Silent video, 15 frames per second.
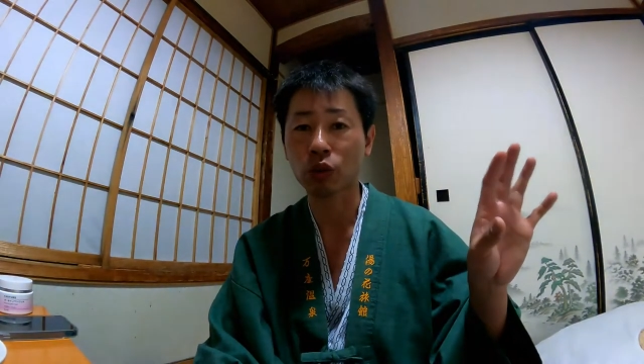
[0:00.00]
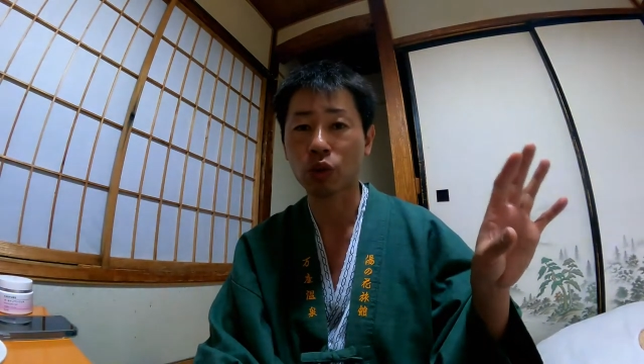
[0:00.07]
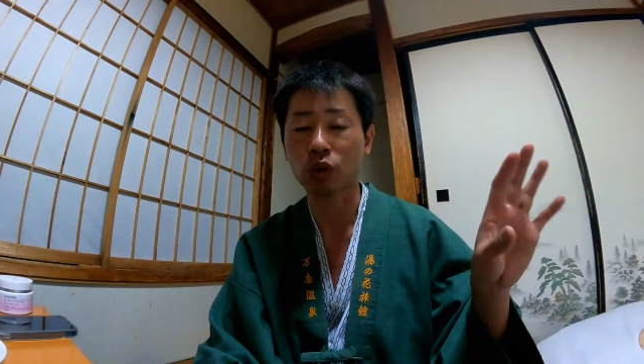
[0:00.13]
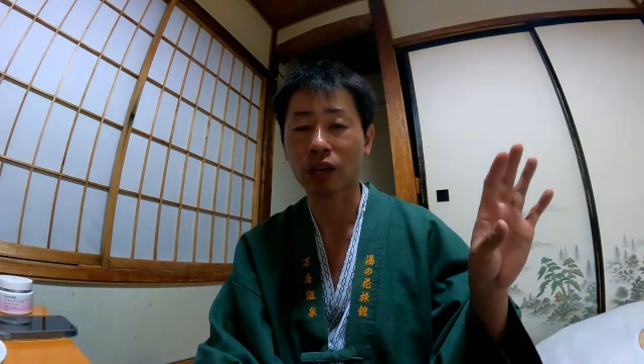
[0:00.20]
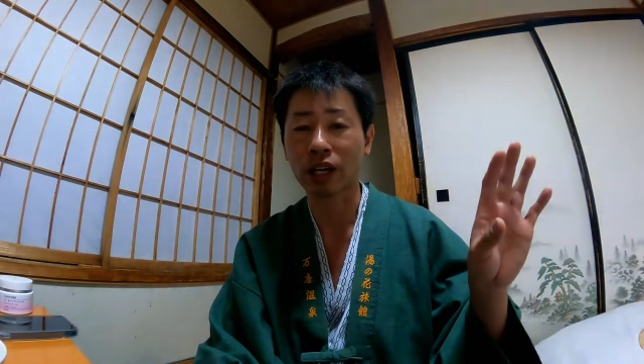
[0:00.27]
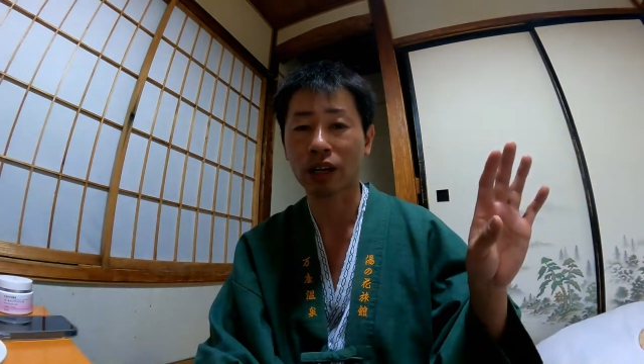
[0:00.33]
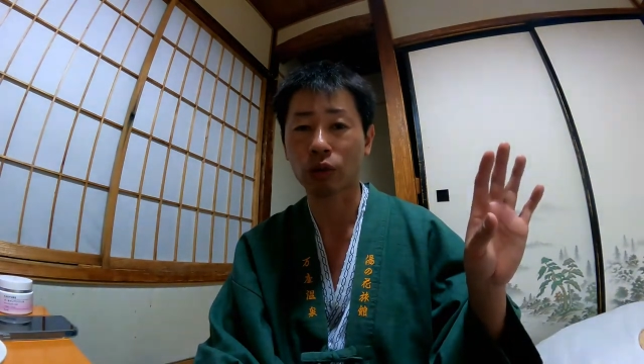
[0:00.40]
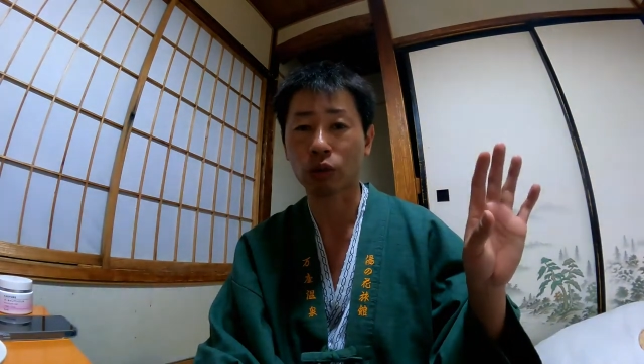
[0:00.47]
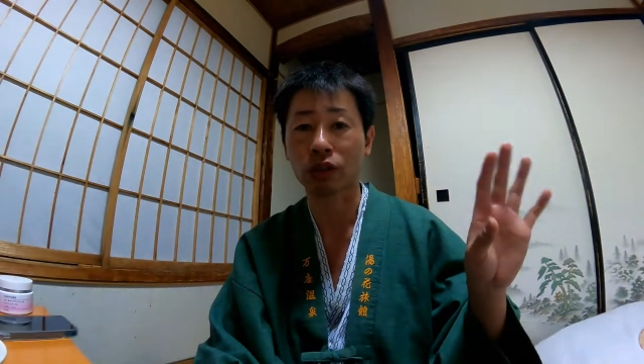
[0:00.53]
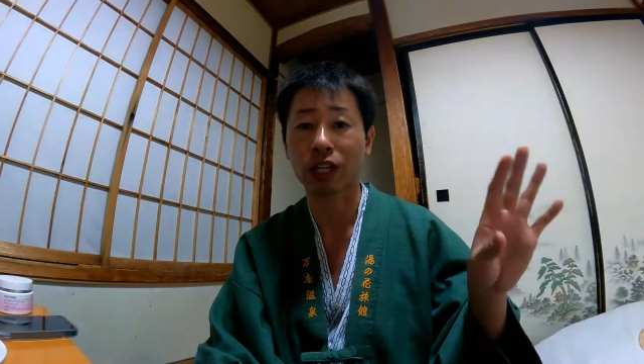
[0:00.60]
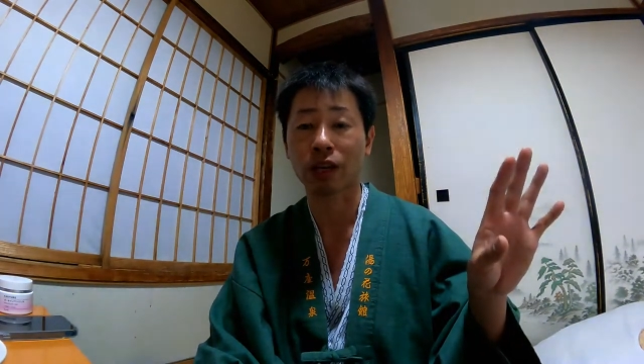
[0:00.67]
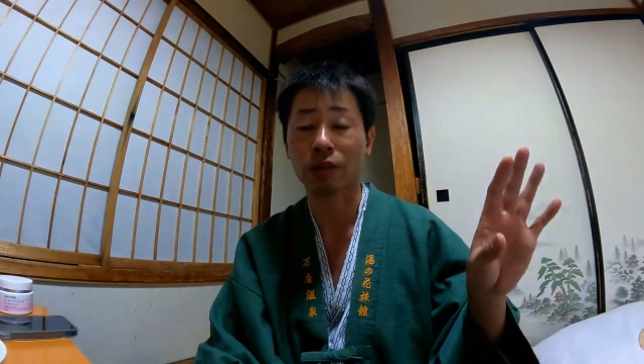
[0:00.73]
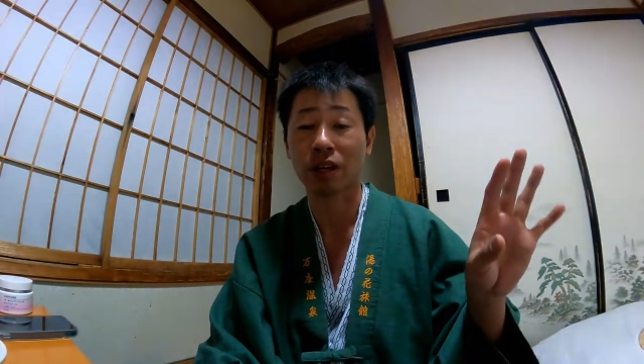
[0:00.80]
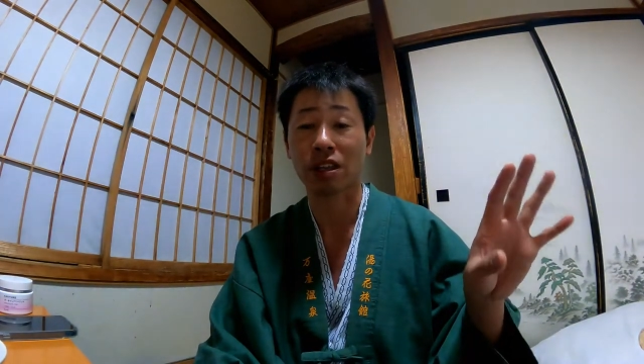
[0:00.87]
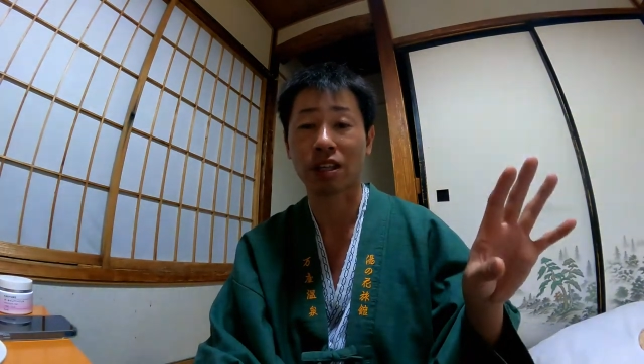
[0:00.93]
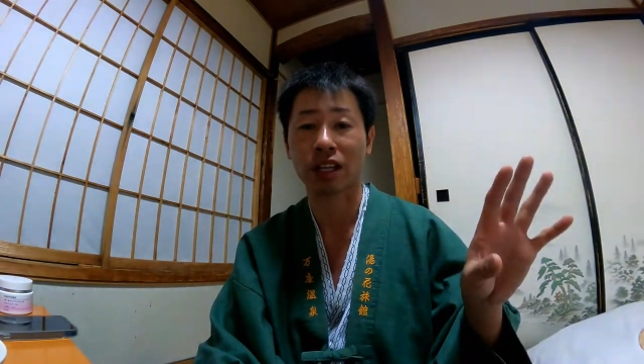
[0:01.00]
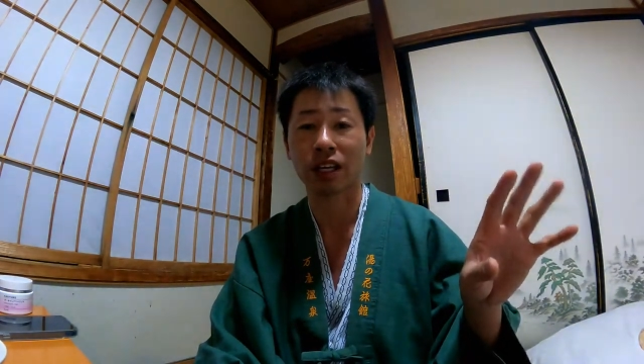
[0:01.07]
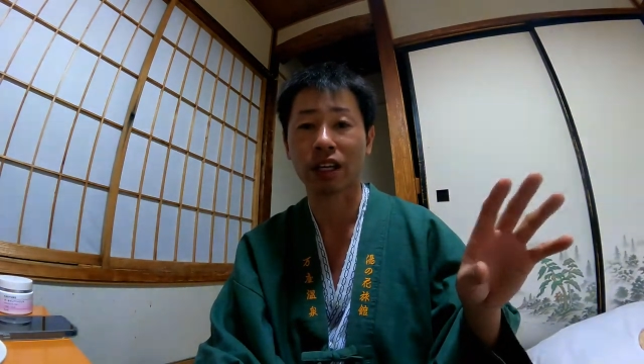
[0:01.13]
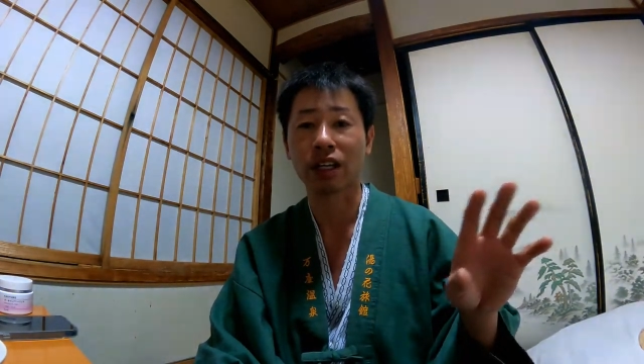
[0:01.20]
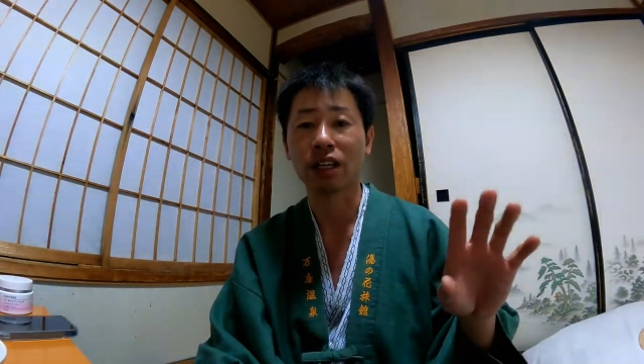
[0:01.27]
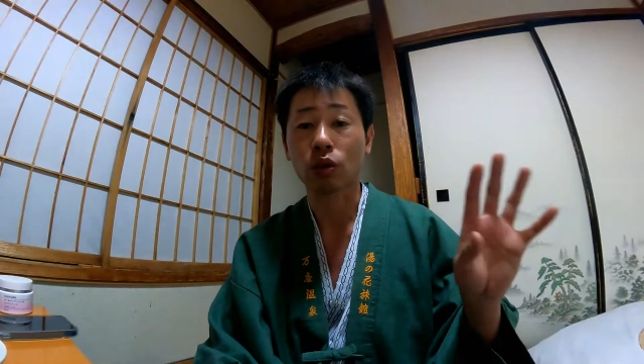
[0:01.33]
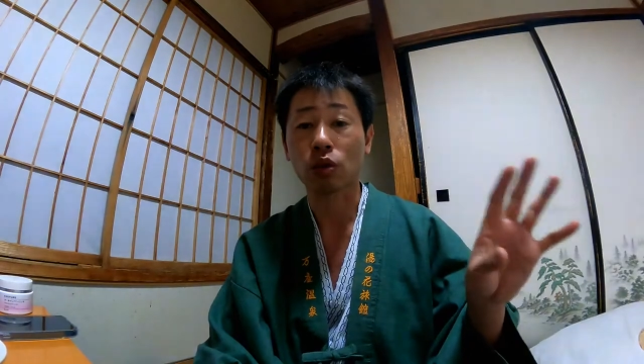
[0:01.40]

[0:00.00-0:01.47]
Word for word: ところがございまして、